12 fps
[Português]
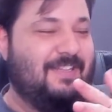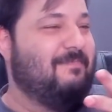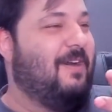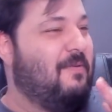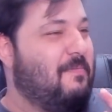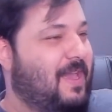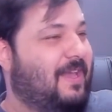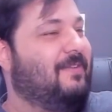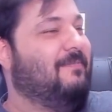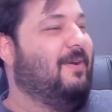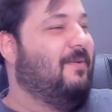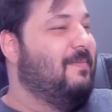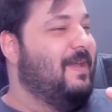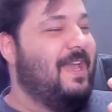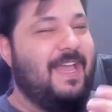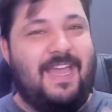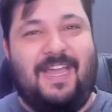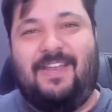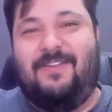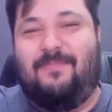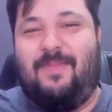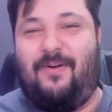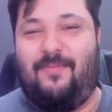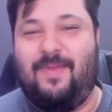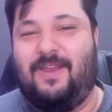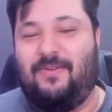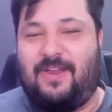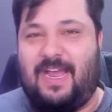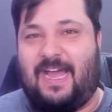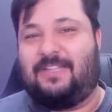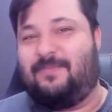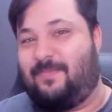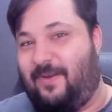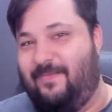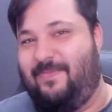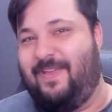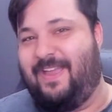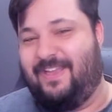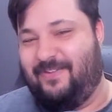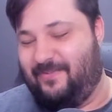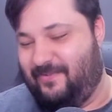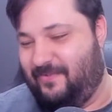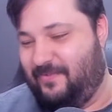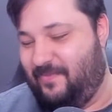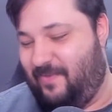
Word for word: Mal menos, mal menos, mal menos gato, mal menos,